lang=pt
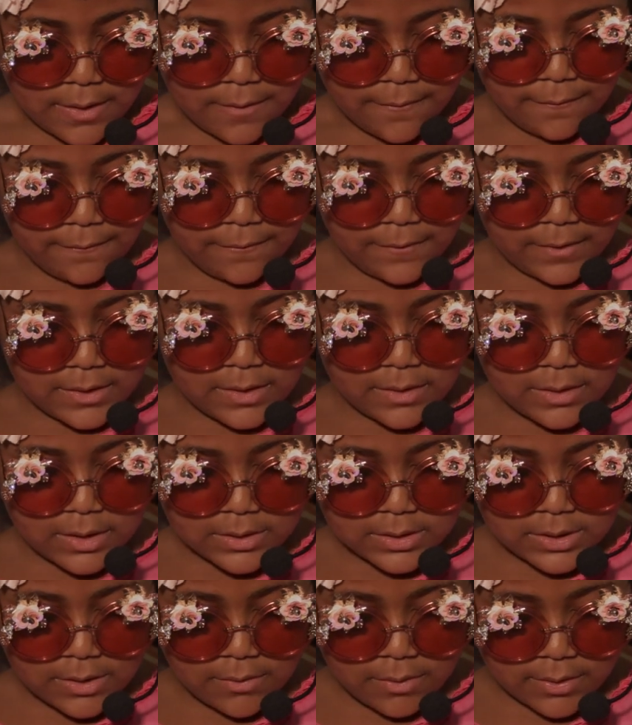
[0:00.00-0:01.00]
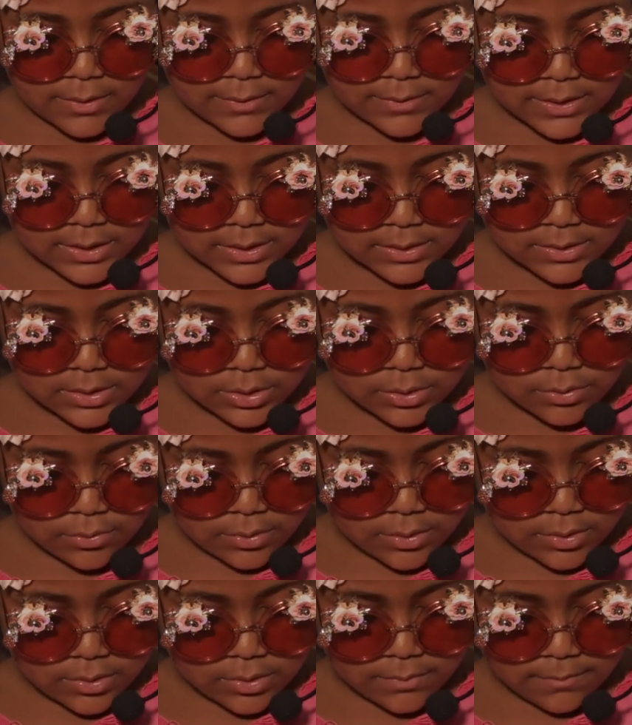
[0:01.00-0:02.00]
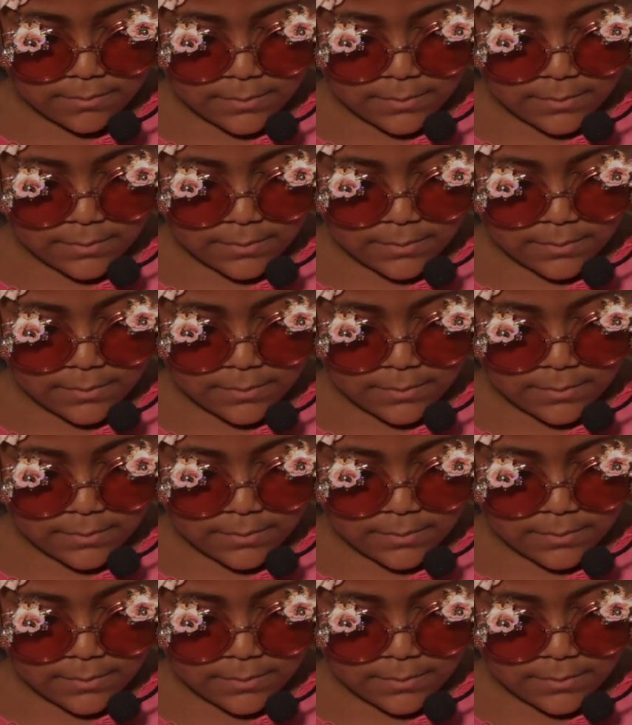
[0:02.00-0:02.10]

Frida nasceu em 6 de julho de